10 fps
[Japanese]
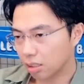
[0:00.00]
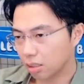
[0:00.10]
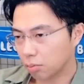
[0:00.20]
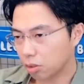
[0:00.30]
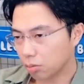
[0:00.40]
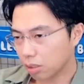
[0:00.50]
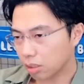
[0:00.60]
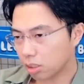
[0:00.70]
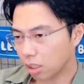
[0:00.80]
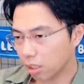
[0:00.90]
三笘っ
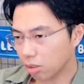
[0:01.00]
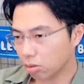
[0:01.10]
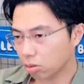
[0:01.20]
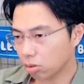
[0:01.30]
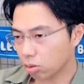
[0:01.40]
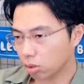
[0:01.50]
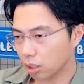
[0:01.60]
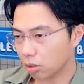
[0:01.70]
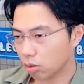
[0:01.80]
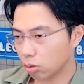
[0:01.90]
て仕掛けるときとそう
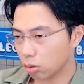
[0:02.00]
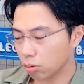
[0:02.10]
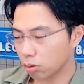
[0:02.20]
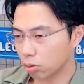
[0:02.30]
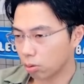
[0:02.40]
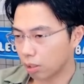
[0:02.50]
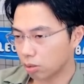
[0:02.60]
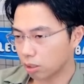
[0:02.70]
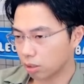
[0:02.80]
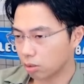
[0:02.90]
じゃないときのドリブルの
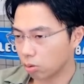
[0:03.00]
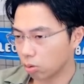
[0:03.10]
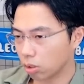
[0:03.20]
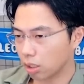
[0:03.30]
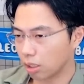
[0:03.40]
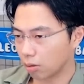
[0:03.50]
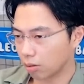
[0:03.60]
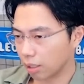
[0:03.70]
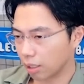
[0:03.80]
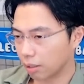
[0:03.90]
ストライドさ、すごい大きいだろ
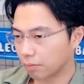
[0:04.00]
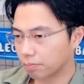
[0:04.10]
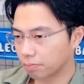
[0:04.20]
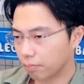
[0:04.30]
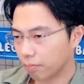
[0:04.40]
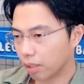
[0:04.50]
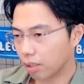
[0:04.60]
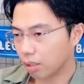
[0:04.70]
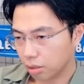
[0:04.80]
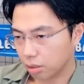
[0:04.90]
うから。
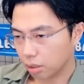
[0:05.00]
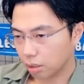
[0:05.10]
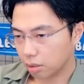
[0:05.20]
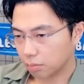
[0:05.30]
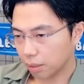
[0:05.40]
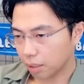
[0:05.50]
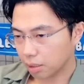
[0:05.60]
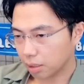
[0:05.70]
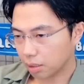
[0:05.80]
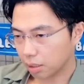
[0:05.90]
いや、素晴ら
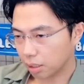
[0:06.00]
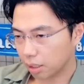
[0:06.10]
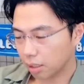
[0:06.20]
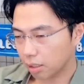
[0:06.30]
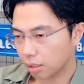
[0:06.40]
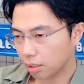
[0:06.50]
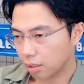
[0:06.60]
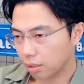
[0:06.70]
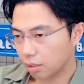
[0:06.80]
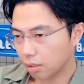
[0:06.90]
しかったね。
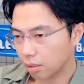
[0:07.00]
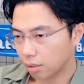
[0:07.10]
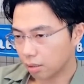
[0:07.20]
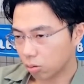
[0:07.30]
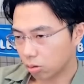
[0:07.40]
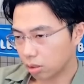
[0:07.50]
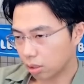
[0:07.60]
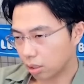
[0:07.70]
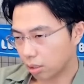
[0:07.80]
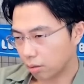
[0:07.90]
で、この
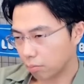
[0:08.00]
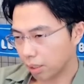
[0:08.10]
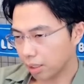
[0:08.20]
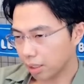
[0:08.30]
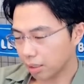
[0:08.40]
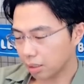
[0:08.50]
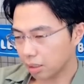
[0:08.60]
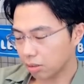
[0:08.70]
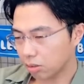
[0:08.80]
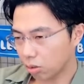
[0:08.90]
さ、
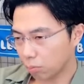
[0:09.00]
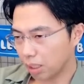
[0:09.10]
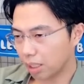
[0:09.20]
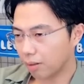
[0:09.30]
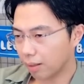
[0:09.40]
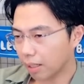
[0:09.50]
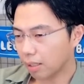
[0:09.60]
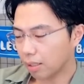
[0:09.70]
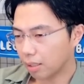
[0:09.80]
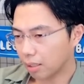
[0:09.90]
バディアシルの右
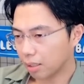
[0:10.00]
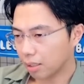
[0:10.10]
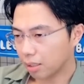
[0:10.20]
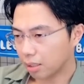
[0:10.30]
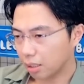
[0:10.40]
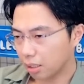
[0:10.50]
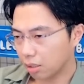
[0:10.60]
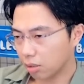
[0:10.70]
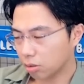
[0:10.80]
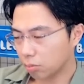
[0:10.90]
側
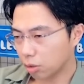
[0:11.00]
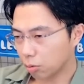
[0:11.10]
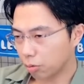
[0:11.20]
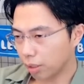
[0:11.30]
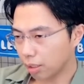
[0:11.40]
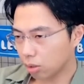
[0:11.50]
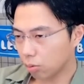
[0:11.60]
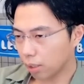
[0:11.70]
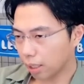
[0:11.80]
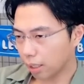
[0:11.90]
に踏み込む
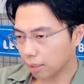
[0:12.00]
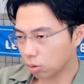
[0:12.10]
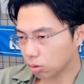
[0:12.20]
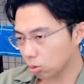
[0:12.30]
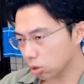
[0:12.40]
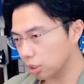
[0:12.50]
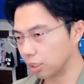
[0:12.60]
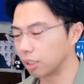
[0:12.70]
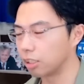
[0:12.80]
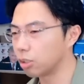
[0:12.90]
フェイントが加速装置になってるんだよね。